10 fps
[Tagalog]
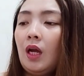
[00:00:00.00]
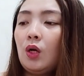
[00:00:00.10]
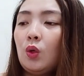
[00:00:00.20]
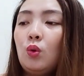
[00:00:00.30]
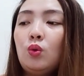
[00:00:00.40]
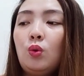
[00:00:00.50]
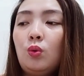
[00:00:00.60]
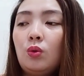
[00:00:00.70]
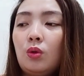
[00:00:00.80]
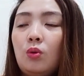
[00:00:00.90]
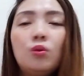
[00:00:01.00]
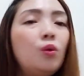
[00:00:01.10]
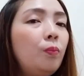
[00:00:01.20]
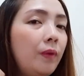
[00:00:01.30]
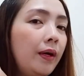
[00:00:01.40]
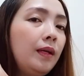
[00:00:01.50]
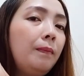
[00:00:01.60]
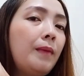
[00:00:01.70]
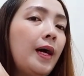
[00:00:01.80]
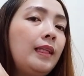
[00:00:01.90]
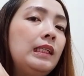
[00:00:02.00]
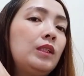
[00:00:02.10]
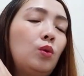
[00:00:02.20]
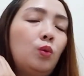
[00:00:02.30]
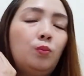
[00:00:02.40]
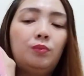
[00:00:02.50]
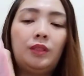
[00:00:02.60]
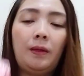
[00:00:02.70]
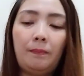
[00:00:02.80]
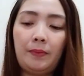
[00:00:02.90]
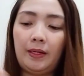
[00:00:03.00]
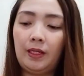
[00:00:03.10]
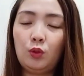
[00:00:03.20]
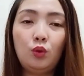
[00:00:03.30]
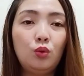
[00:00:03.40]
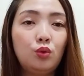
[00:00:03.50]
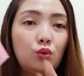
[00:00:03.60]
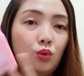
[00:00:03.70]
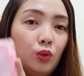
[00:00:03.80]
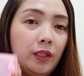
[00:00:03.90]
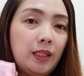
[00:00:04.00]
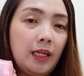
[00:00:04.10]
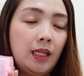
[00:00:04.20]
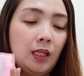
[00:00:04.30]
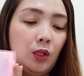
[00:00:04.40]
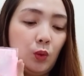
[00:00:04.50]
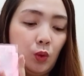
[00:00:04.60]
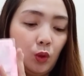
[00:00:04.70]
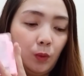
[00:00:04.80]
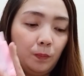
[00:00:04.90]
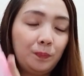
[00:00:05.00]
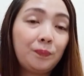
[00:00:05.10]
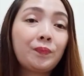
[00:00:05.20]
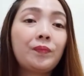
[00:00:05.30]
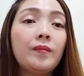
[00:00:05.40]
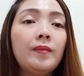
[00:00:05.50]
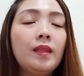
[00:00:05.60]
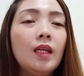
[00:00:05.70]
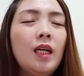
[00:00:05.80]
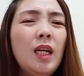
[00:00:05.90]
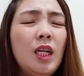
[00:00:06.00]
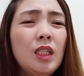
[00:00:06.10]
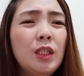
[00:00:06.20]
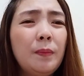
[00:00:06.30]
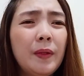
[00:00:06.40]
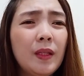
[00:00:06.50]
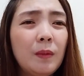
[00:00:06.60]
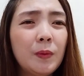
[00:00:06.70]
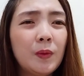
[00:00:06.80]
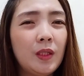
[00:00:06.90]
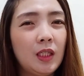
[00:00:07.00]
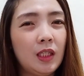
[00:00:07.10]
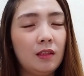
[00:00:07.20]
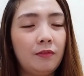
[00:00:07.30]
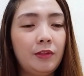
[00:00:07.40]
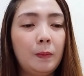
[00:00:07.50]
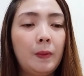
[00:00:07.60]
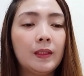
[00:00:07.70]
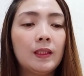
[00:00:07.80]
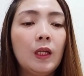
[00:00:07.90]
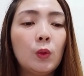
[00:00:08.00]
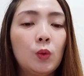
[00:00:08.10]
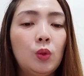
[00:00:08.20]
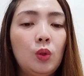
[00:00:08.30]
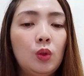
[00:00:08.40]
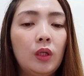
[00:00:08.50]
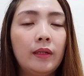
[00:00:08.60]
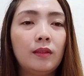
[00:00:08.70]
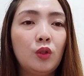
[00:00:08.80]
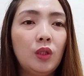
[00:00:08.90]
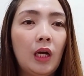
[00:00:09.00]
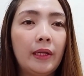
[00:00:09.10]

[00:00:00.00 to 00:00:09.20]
Coco, Coco Berry Body Soap, syempre, ito yung gusto kong itry ngayon. Siyempre, ang dami ko nakikit ang feedback nito. At yun nga,